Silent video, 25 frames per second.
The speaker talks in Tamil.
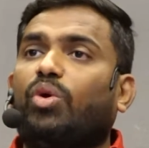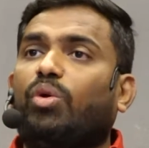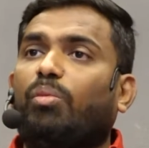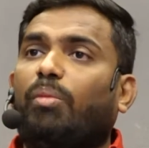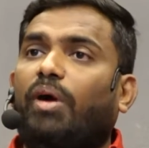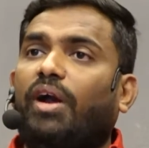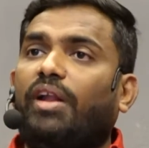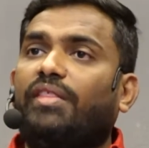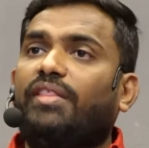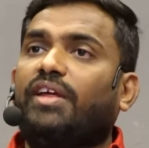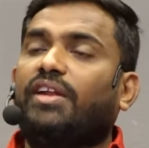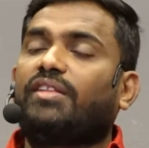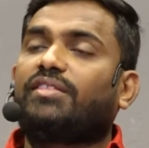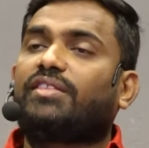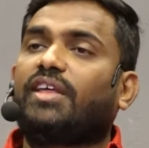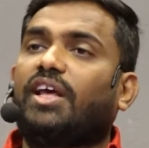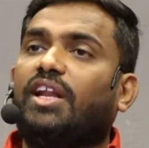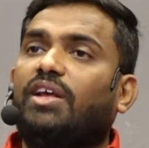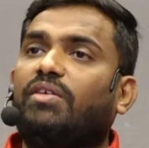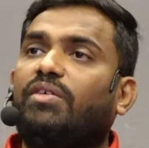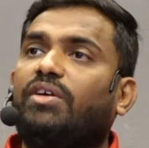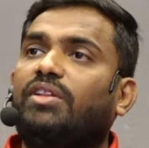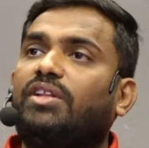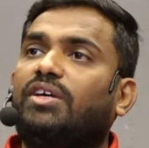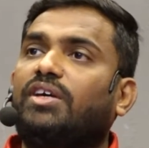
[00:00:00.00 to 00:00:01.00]
ஒரு மனிதன்
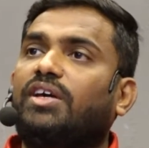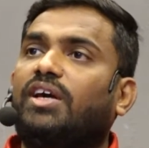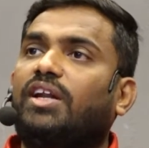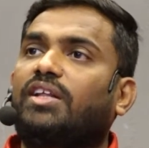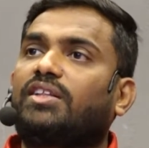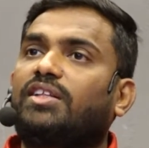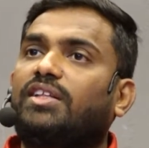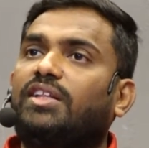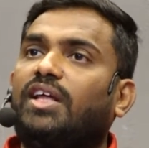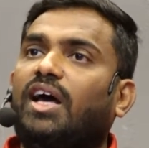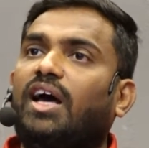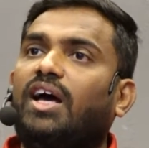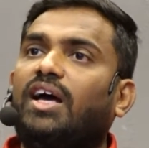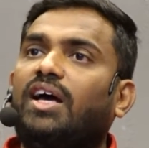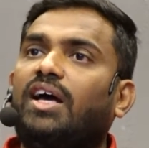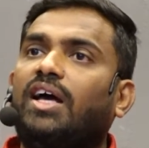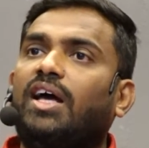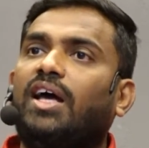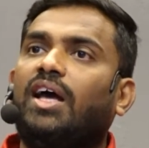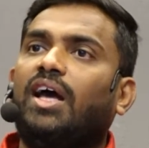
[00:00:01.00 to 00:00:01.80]
தெரிவதுங்கிறது தான்